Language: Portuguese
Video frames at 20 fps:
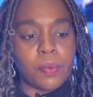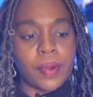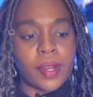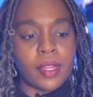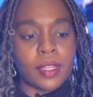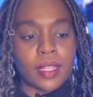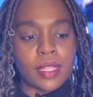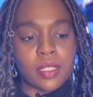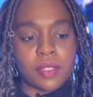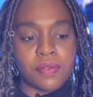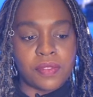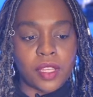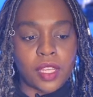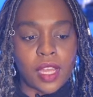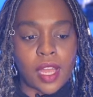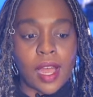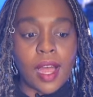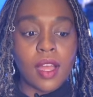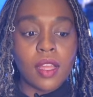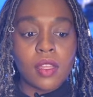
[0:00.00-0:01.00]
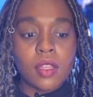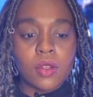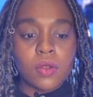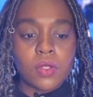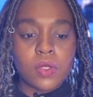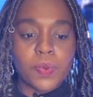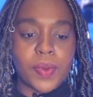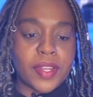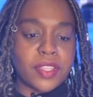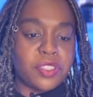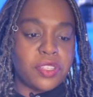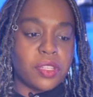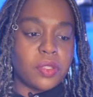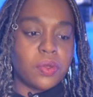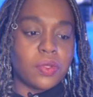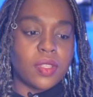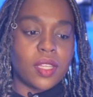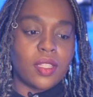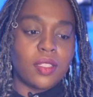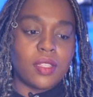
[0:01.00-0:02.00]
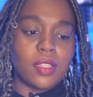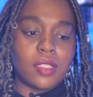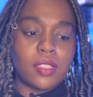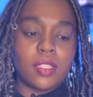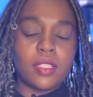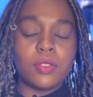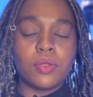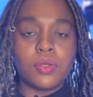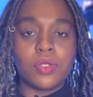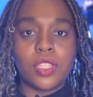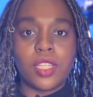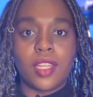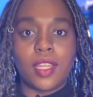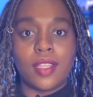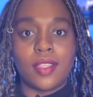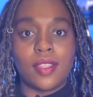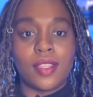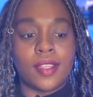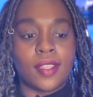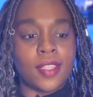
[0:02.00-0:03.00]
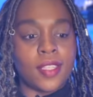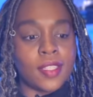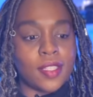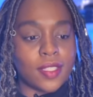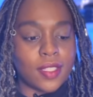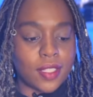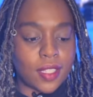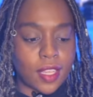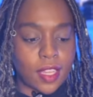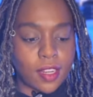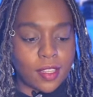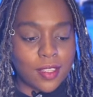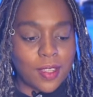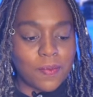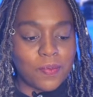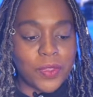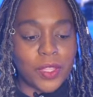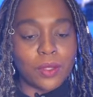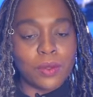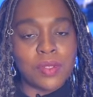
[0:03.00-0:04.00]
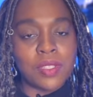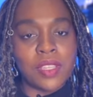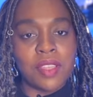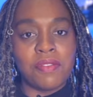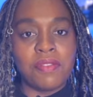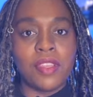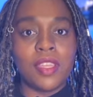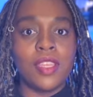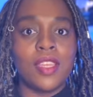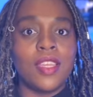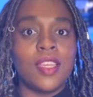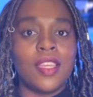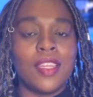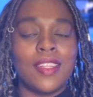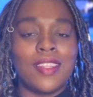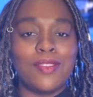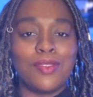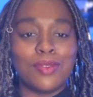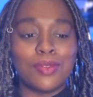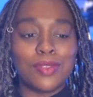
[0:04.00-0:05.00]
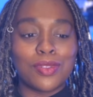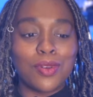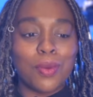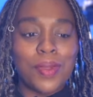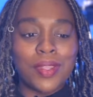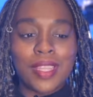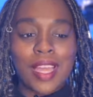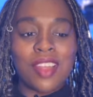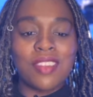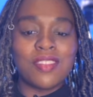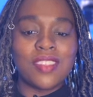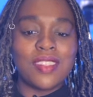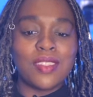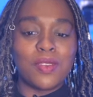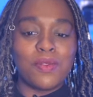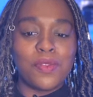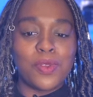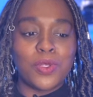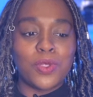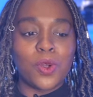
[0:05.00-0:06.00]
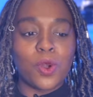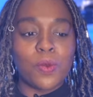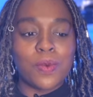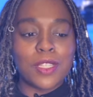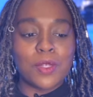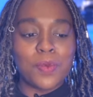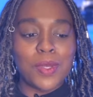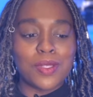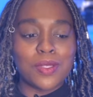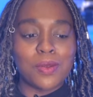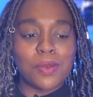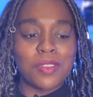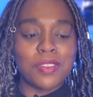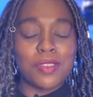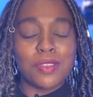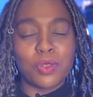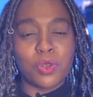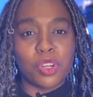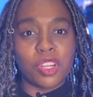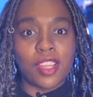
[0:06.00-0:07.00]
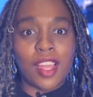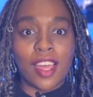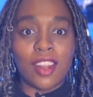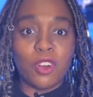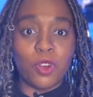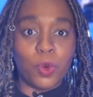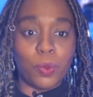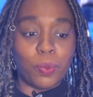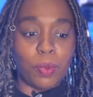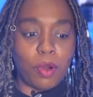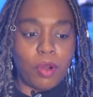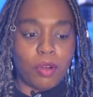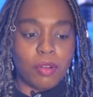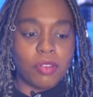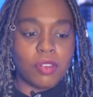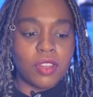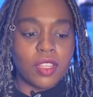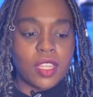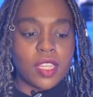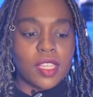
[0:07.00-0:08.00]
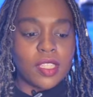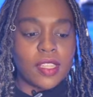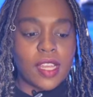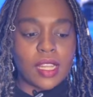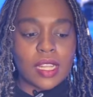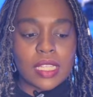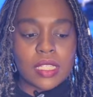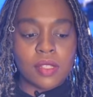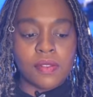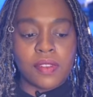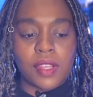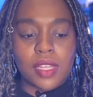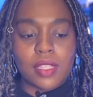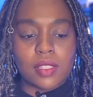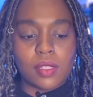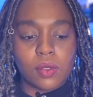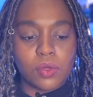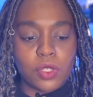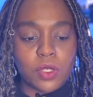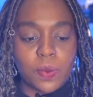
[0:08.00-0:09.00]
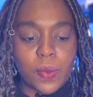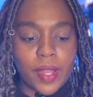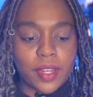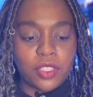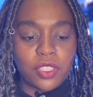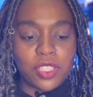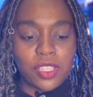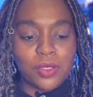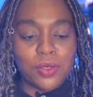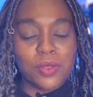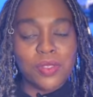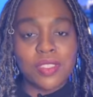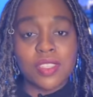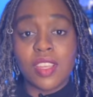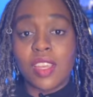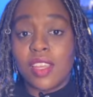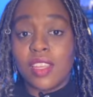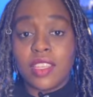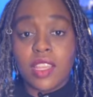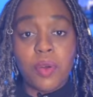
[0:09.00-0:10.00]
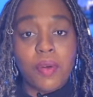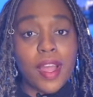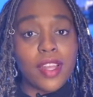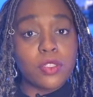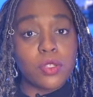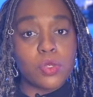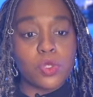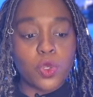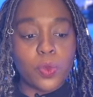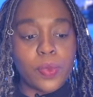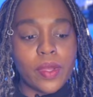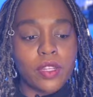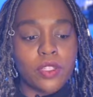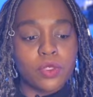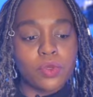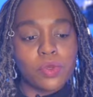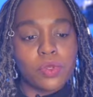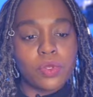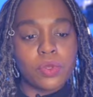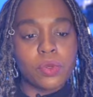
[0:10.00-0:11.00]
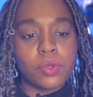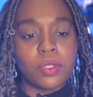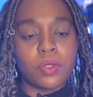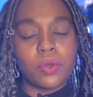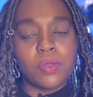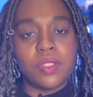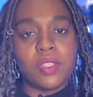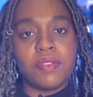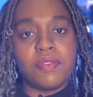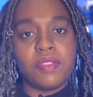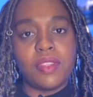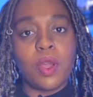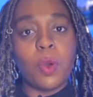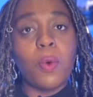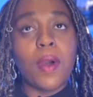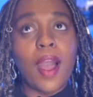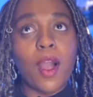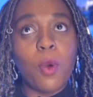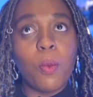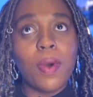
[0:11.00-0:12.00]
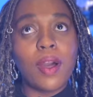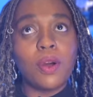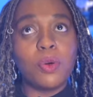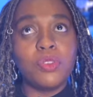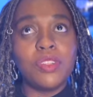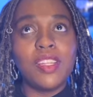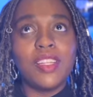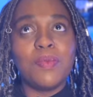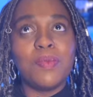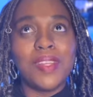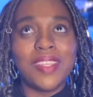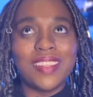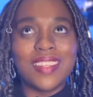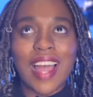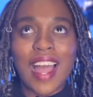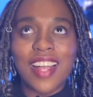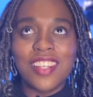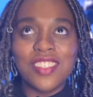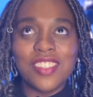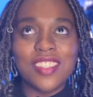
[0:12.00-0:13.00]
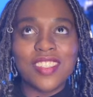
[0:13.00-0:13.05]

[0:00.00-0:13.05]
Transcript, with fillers: para classificar os partidos entre centro-direita e esquerda. Inclusive, nos comentários desse vídeo, algumas pessoas discordaram um pouco da classificação dos partidos. Eu acho super justo, inclusive, não há uma unanimidade